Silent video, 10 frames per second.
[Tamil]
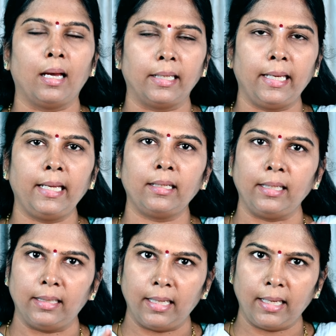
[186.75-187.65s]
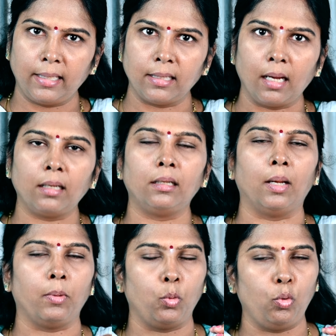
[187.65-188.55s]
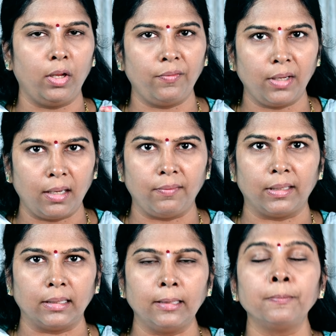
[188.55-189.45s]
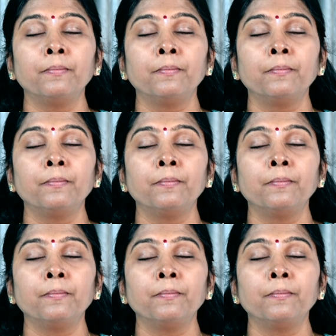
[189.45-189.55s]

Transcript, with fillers: அகெய்ன் இதே தான் நம்ம உணவுகள் வந்து